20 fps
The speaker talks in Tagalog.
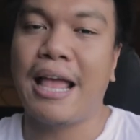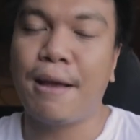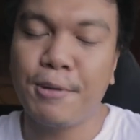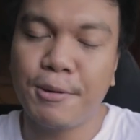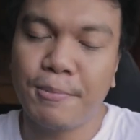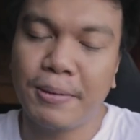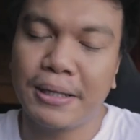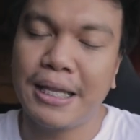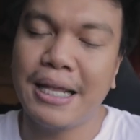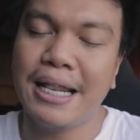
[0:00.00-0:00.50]

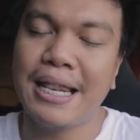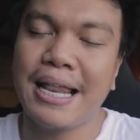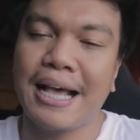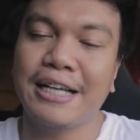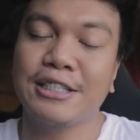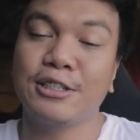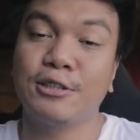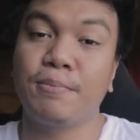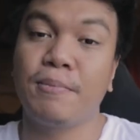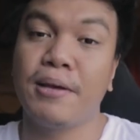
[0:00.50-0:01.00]
Everybody
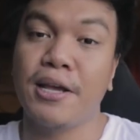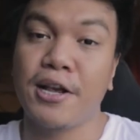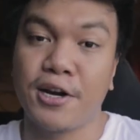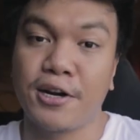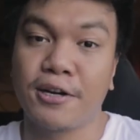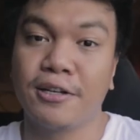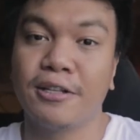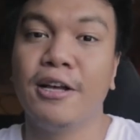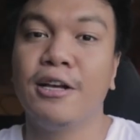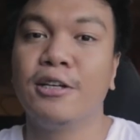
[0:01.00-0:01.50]
likes to be
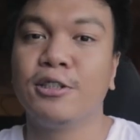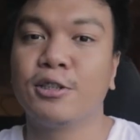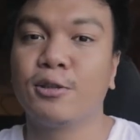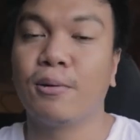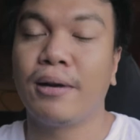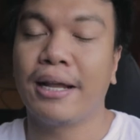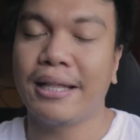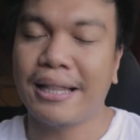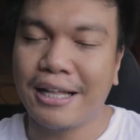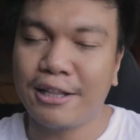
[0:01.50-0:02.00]
heard,
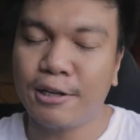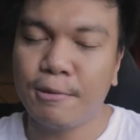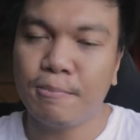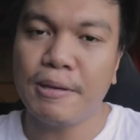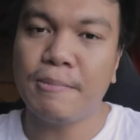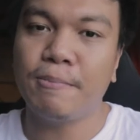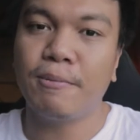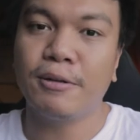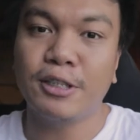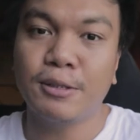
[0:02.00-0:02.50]
so let other
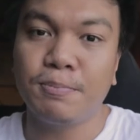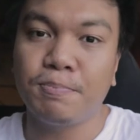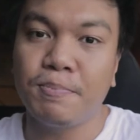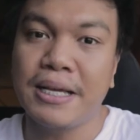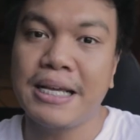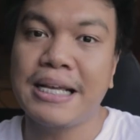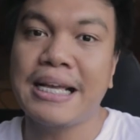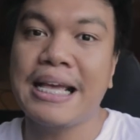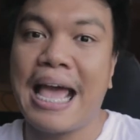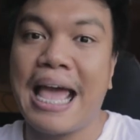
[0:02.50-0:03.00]
people
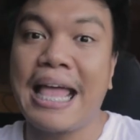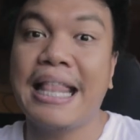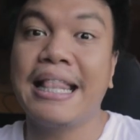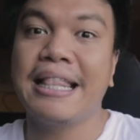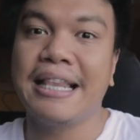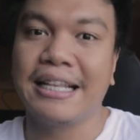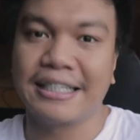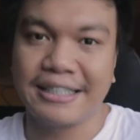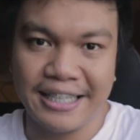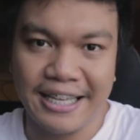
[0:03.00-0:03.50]
speak
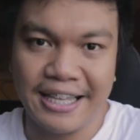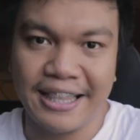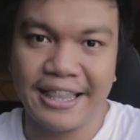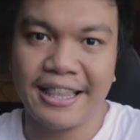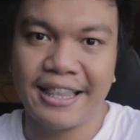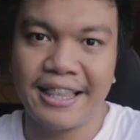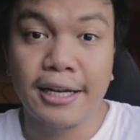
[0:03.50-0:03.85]
and listen.